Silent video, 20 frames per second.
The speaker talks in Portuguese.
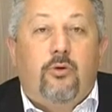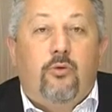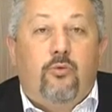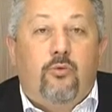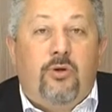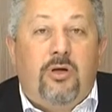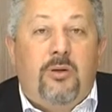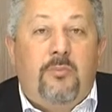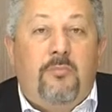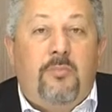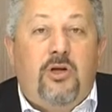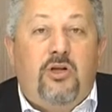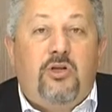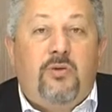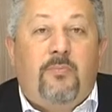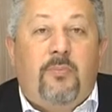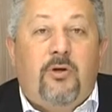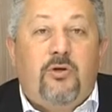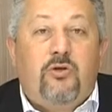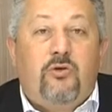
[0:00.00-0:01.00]
O
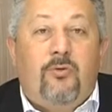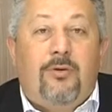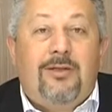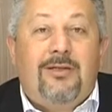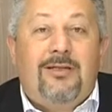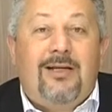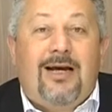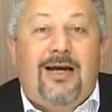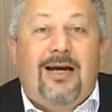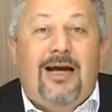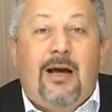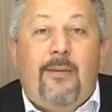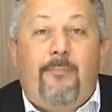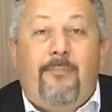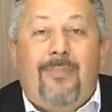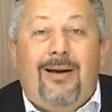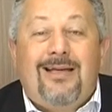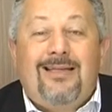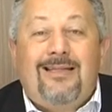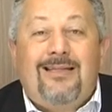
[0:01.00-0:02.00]
limite passou a ser a
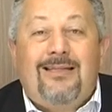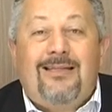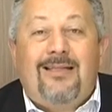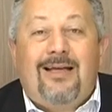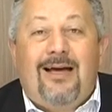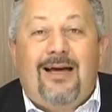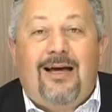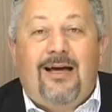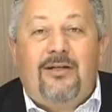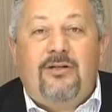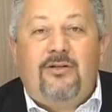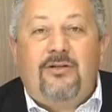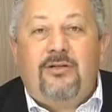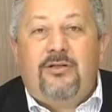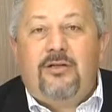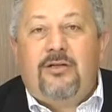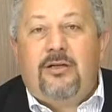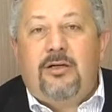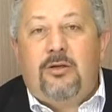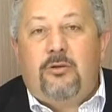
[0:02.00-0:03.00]
capacidade de
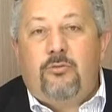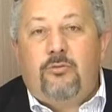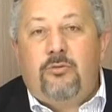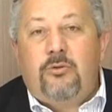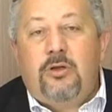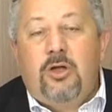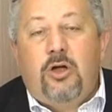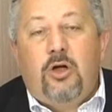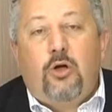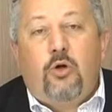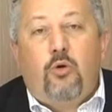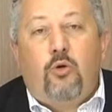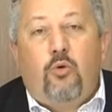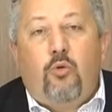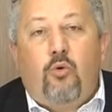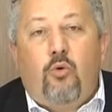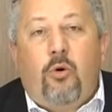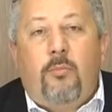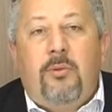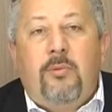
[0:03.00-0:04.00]
escritos que
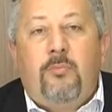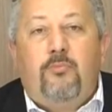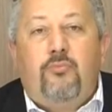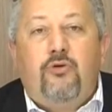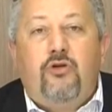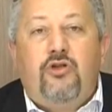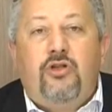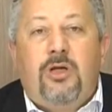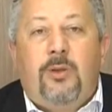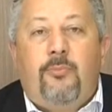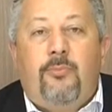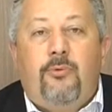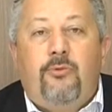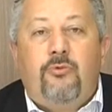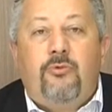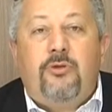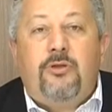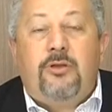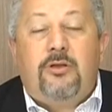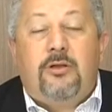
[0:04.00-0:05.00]
um homem podia
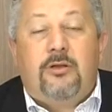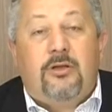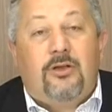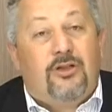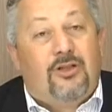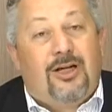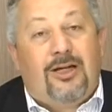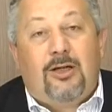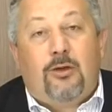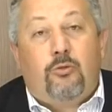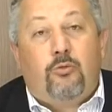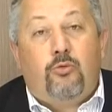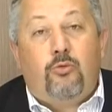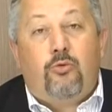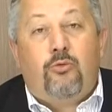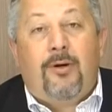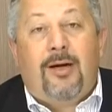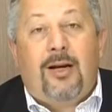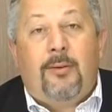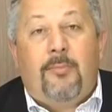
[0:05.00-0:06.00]
produzir, já que
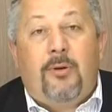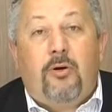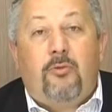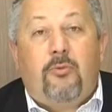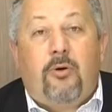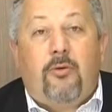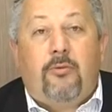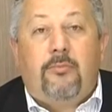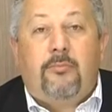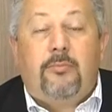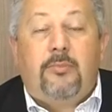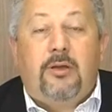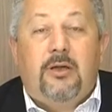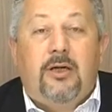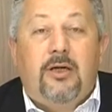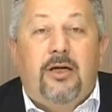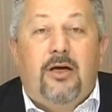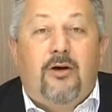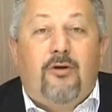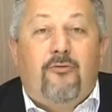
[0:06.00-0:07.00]
tudo era manual.
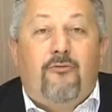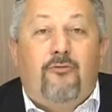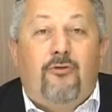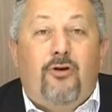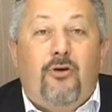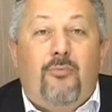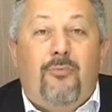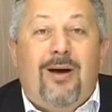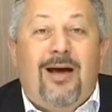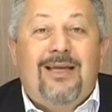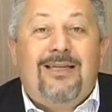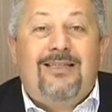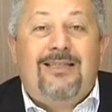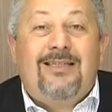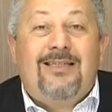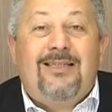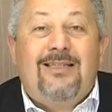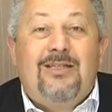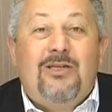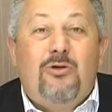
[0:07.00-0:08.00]
Foram mais de
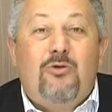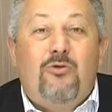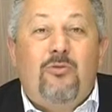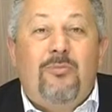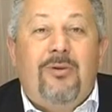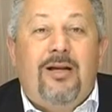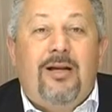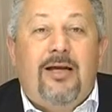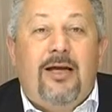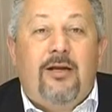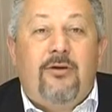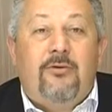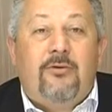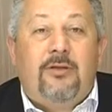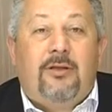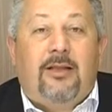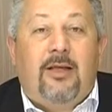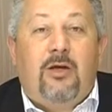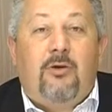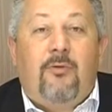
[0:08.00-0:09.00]
cinco milênios
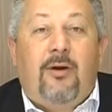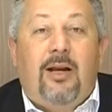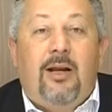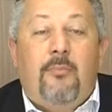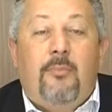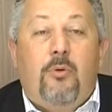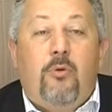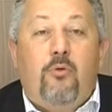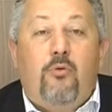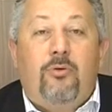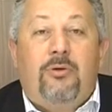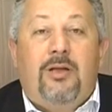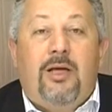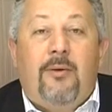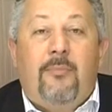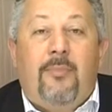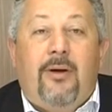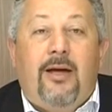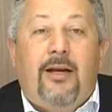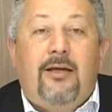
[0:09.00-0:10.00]
até que o alemão
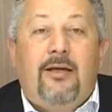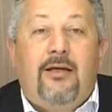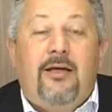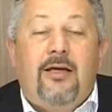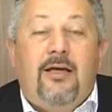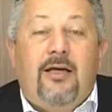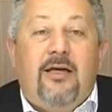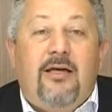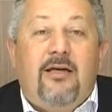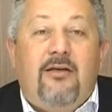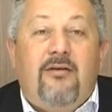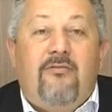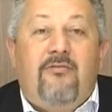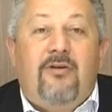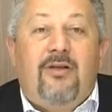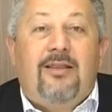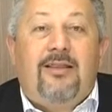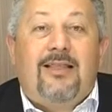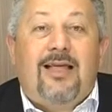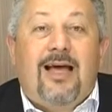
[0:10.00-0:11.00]
Gutenberg
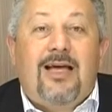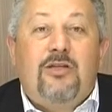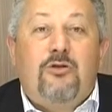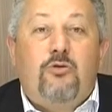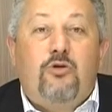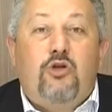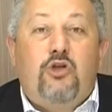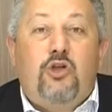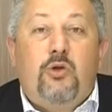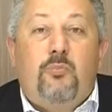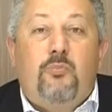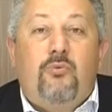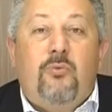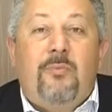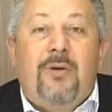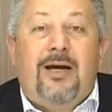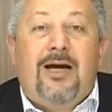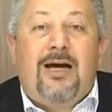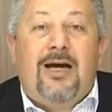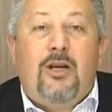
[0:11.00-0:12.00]
inventasse o tipo
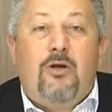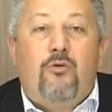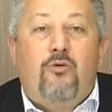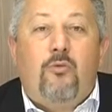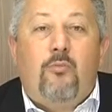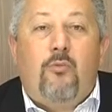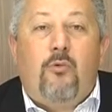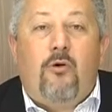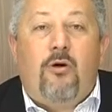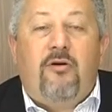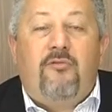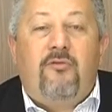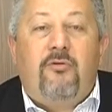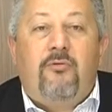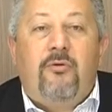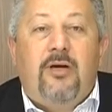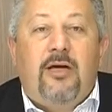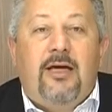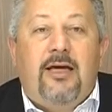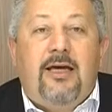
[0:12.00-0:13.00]
mecânico
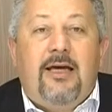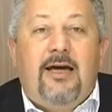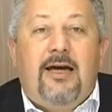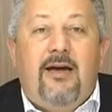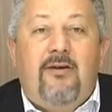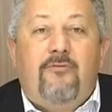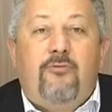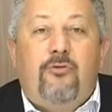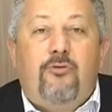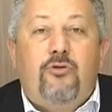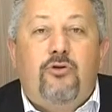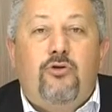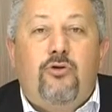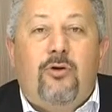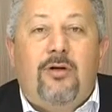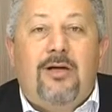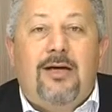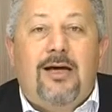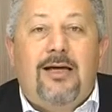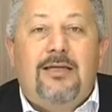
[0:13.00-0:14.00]
móvel e
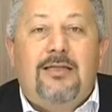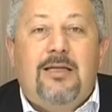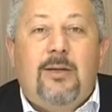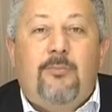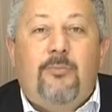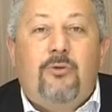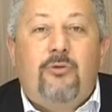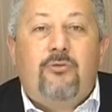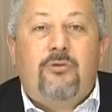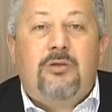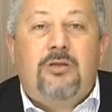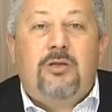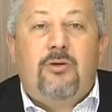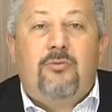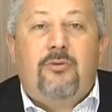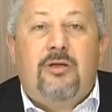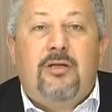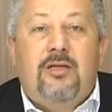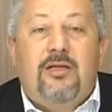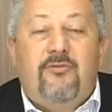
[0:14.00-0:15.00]
revolucionasse a
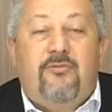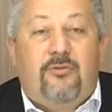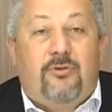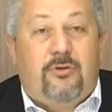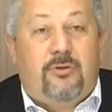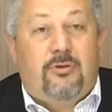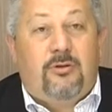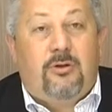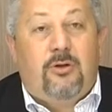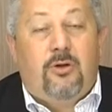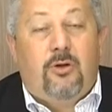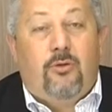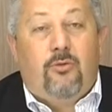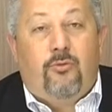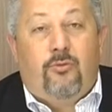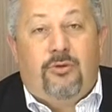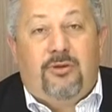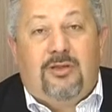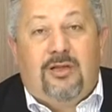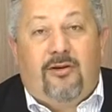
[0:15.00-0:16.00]
produção de livros.
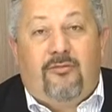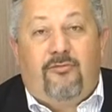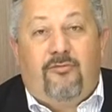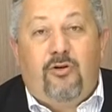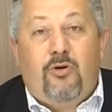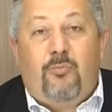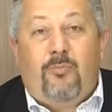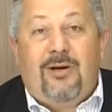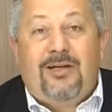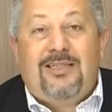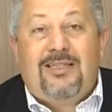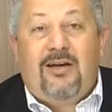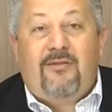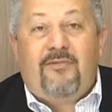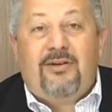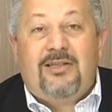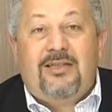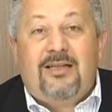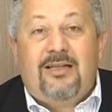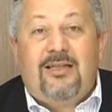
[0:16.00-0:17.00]
O desafio
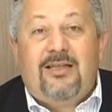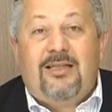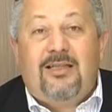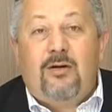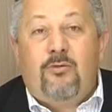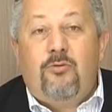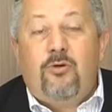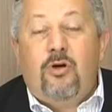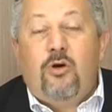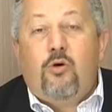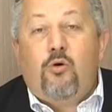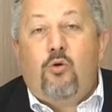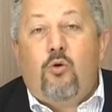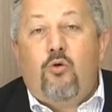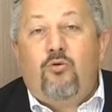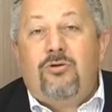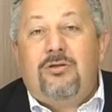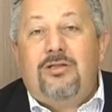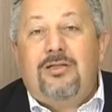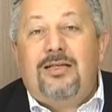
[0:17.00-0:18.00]
passava a ser então
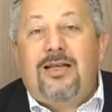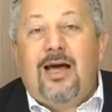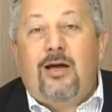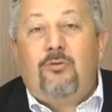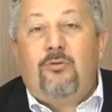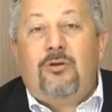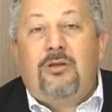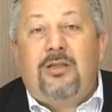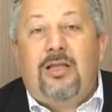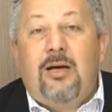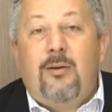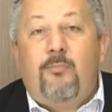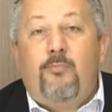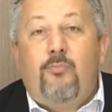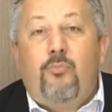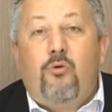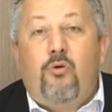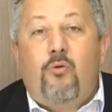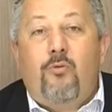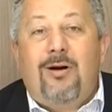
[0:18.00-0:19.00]
conciliar o
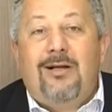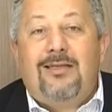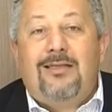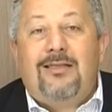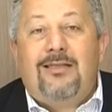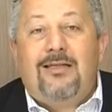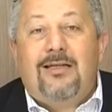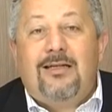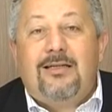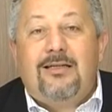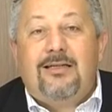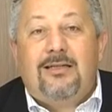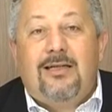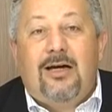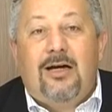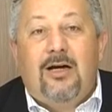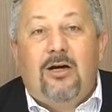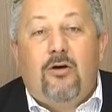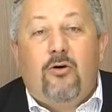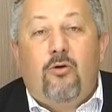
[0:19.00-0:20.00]
tempo com a
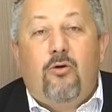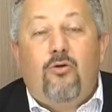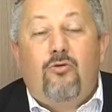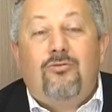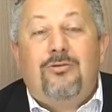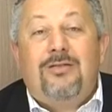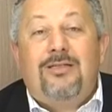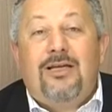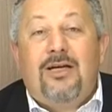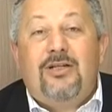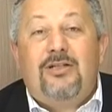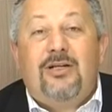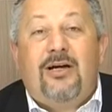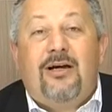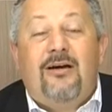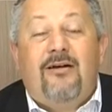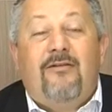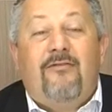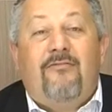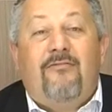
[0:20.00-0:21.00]
distância, ou seja,
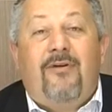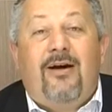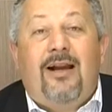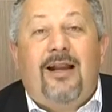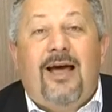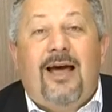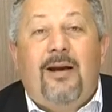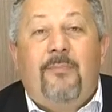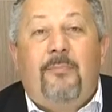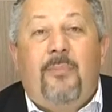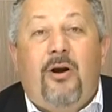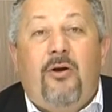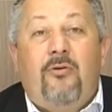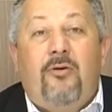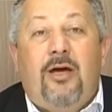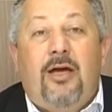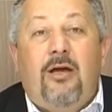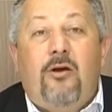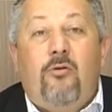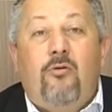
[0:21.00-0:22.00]
falar para
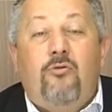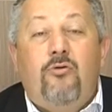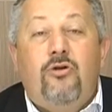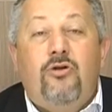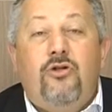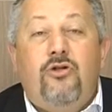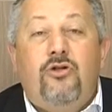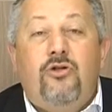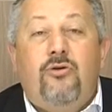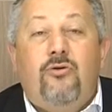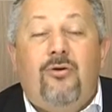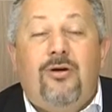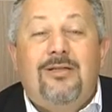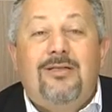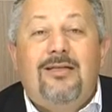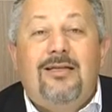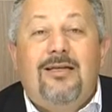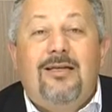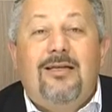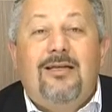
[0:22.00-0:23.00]
alguém longe de
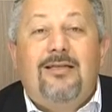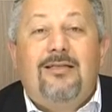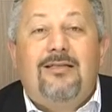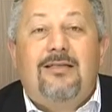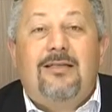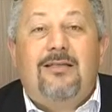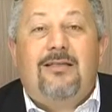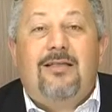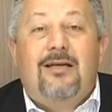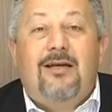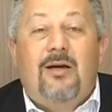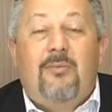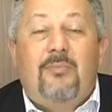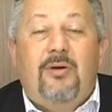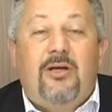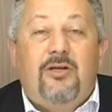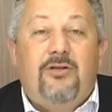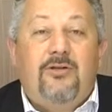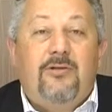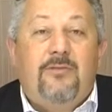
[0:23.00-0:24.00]
nós
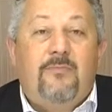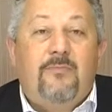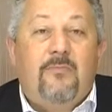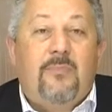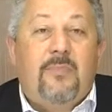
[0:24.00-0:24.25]
instantaneamente.